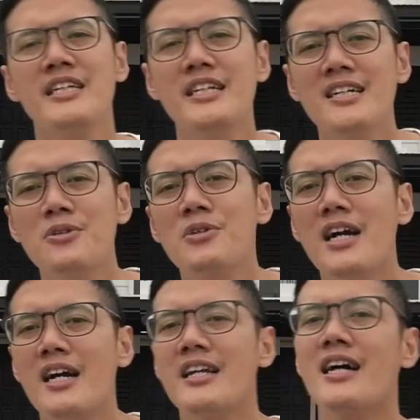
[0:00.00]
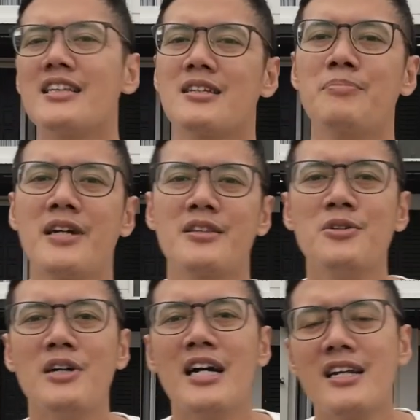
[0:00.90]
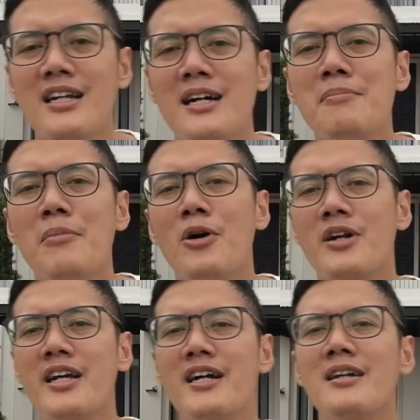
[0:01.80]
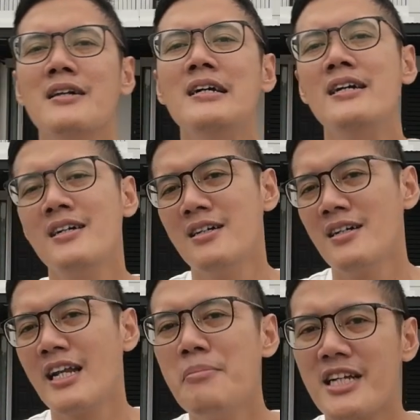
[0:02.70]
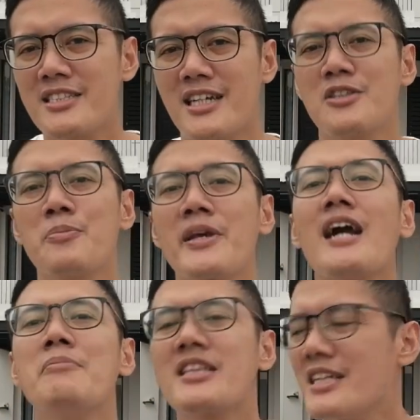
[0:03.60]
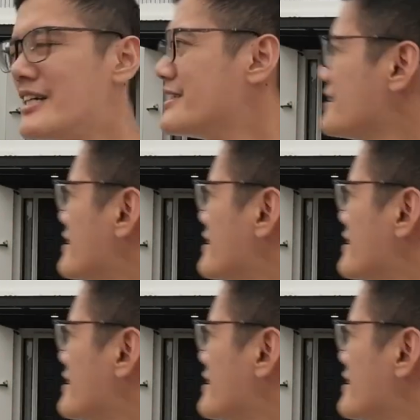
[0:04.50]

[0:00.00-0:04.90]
dia gunain atapnya itu adalah model limas atau piramid lah.